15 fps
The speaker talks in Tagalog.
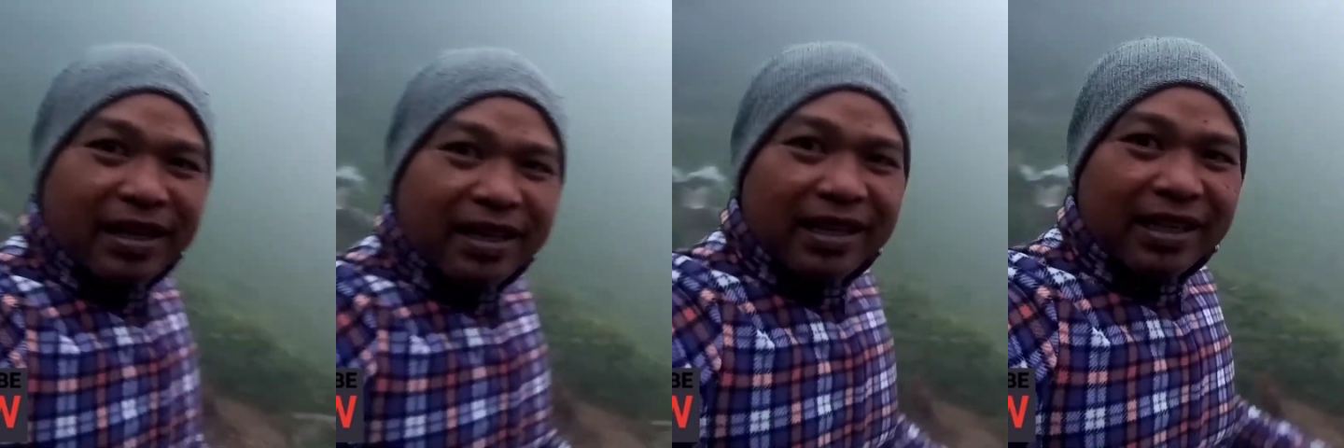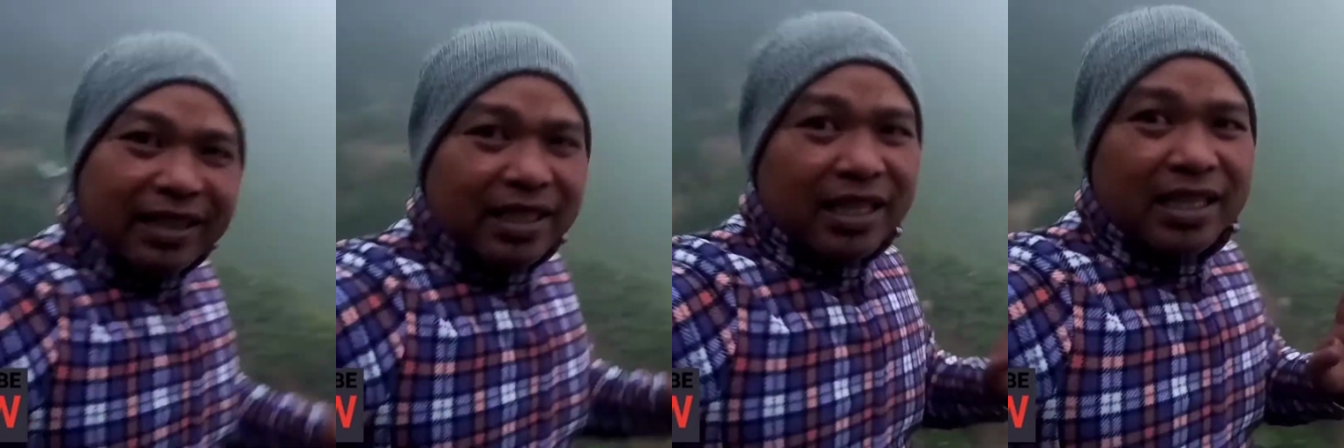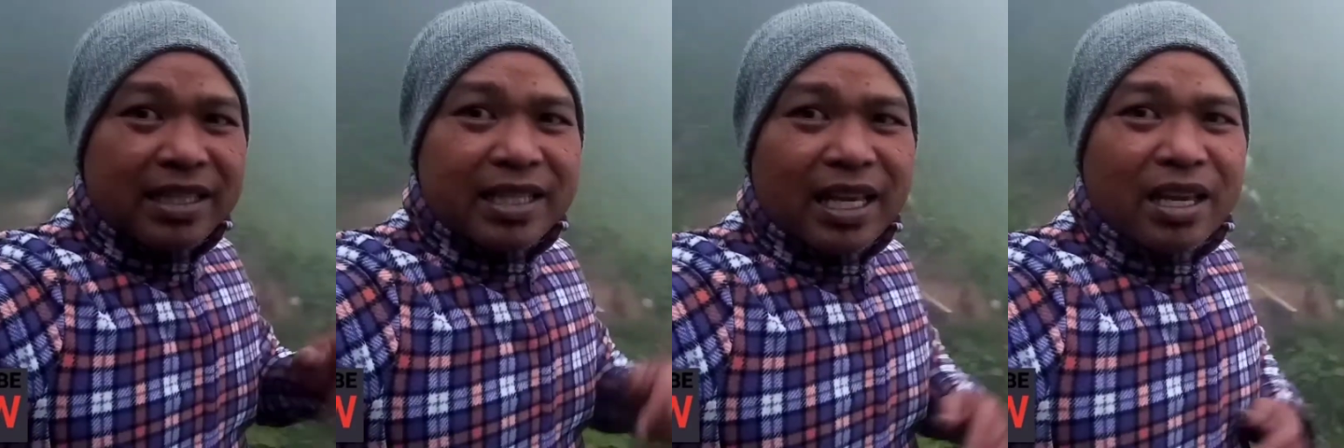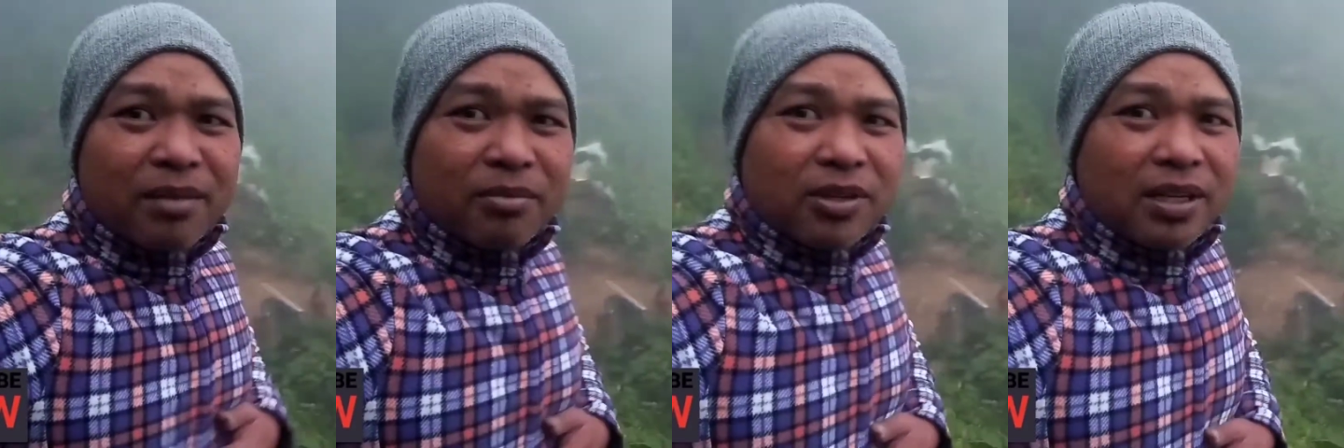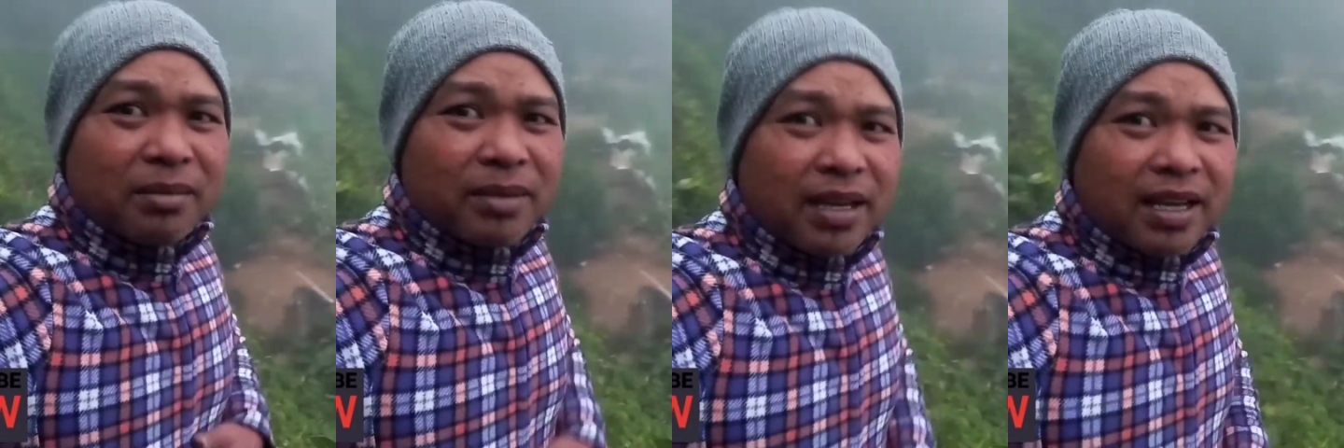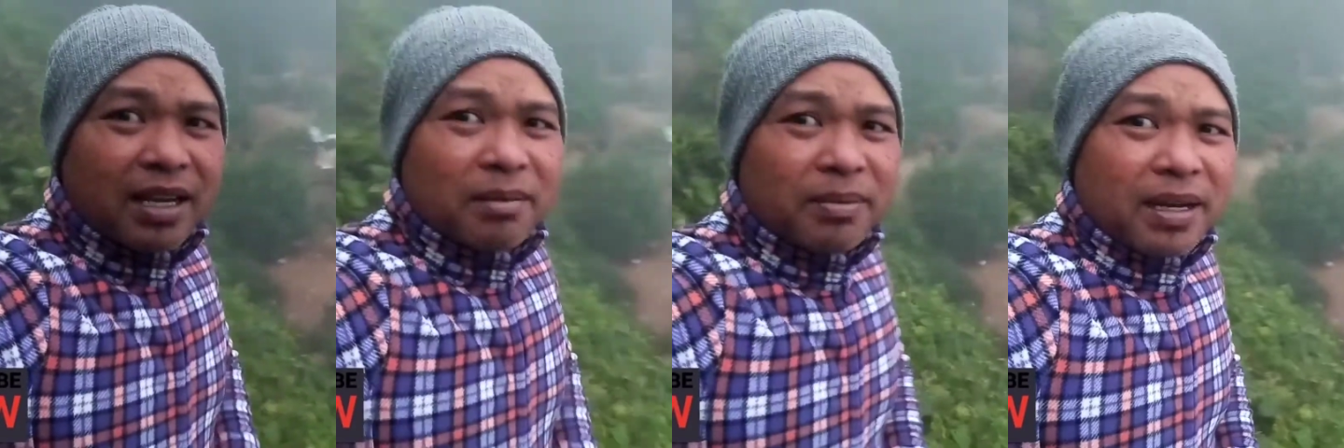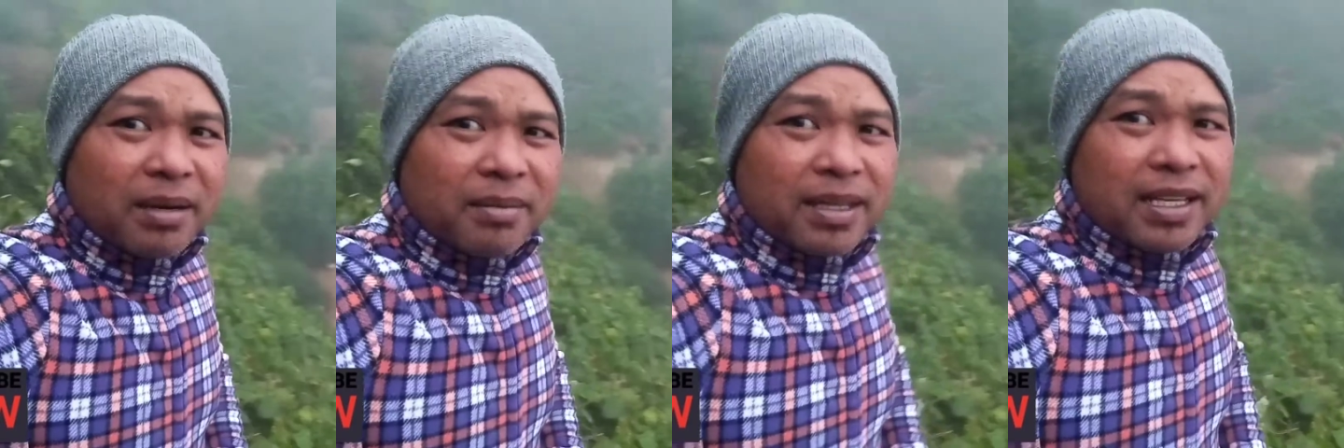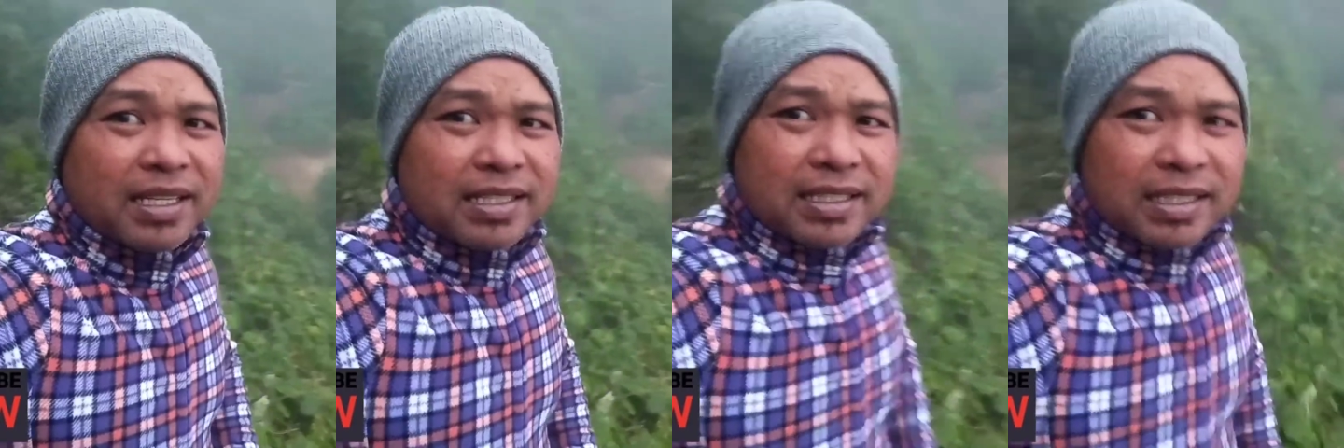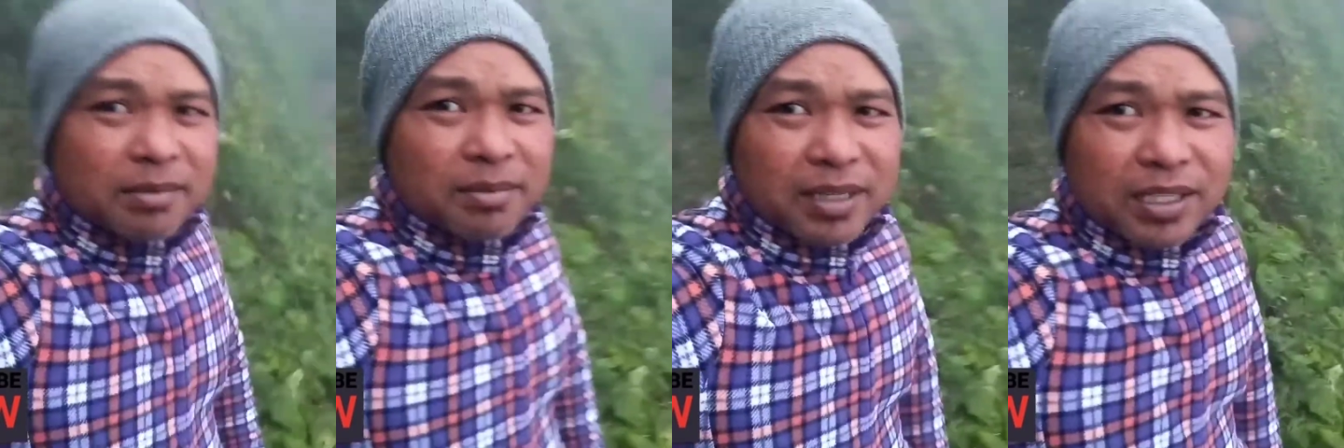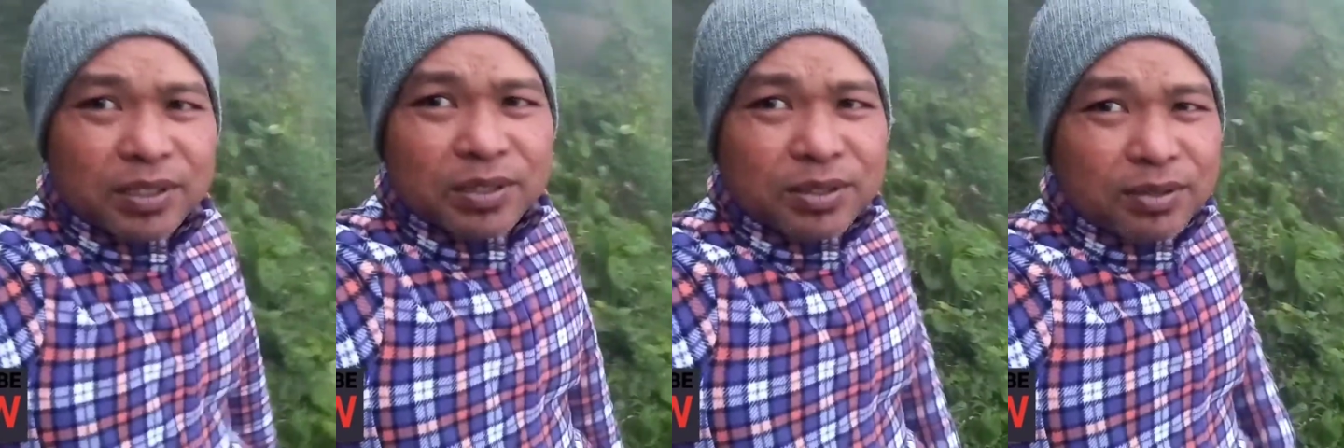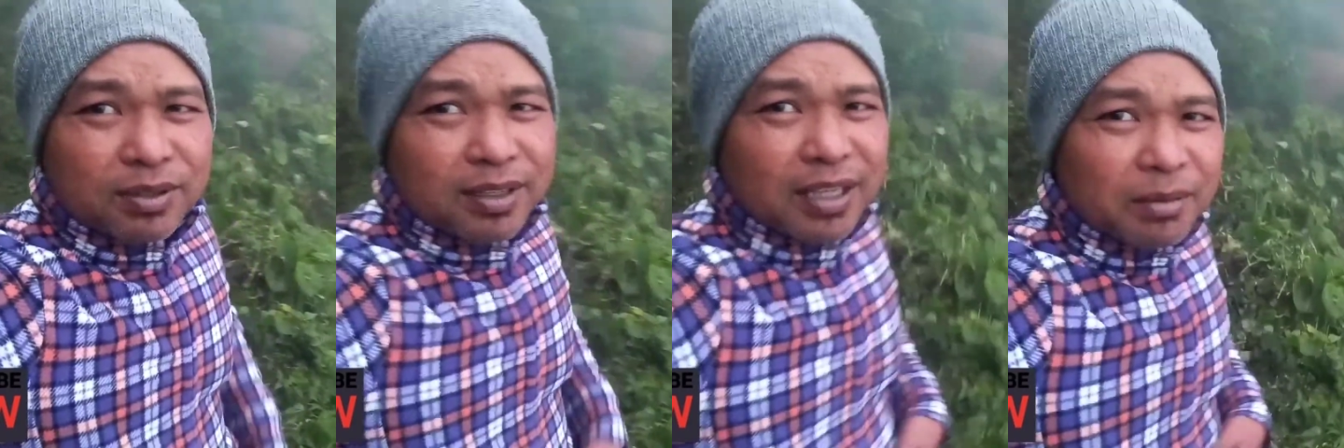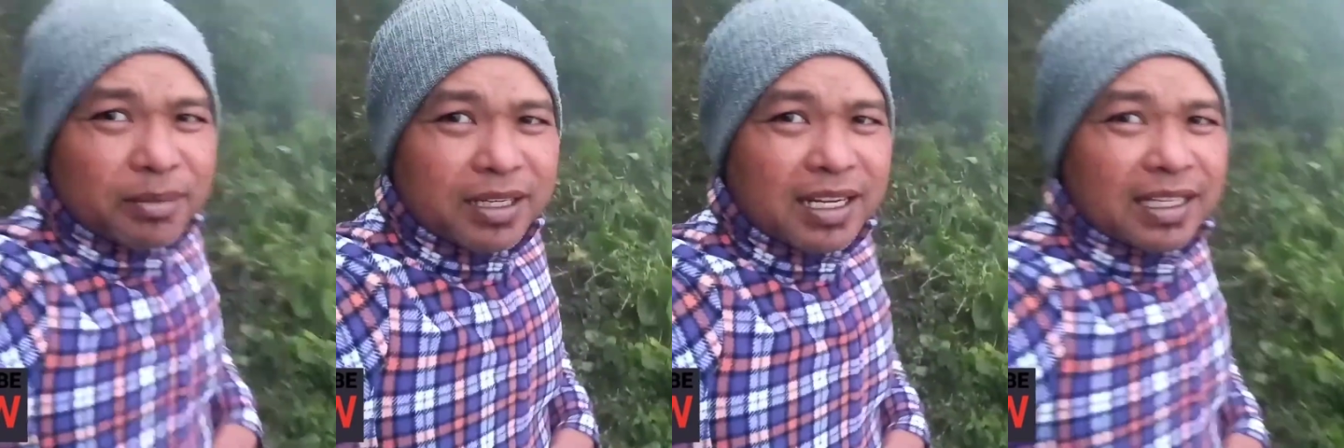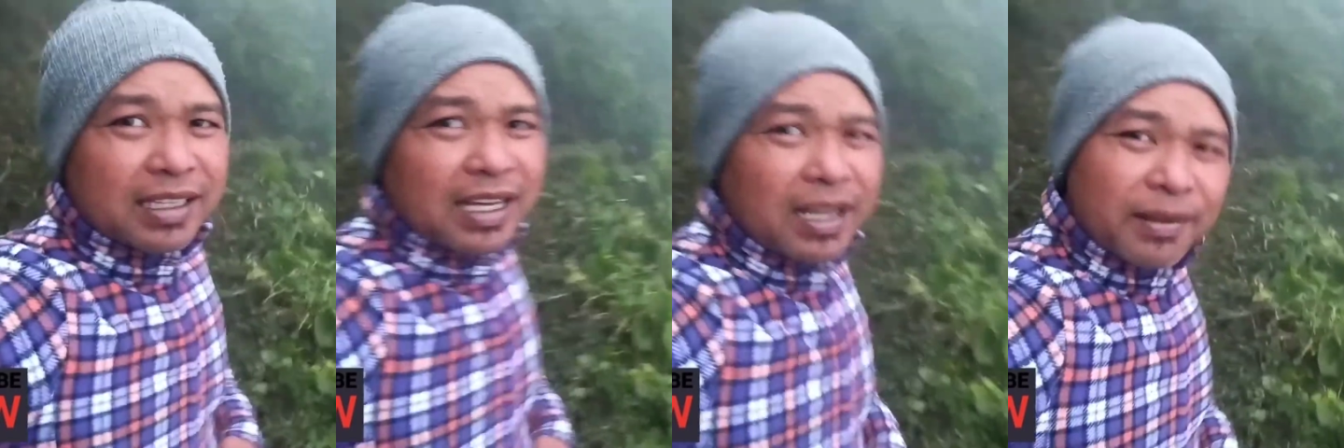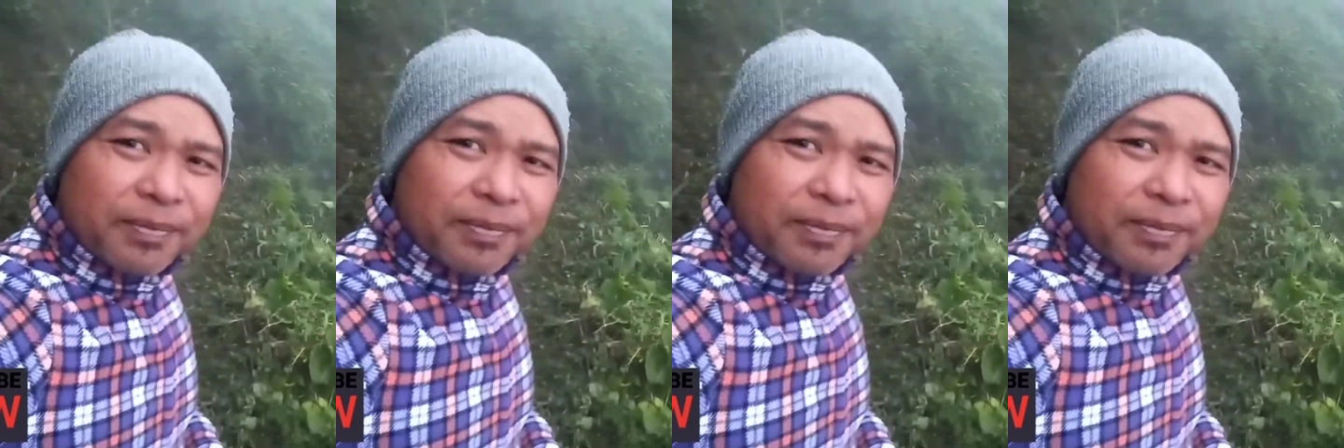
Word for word: Kita-kits tayo muli mga ka-farming sa mga susunod na kabanata.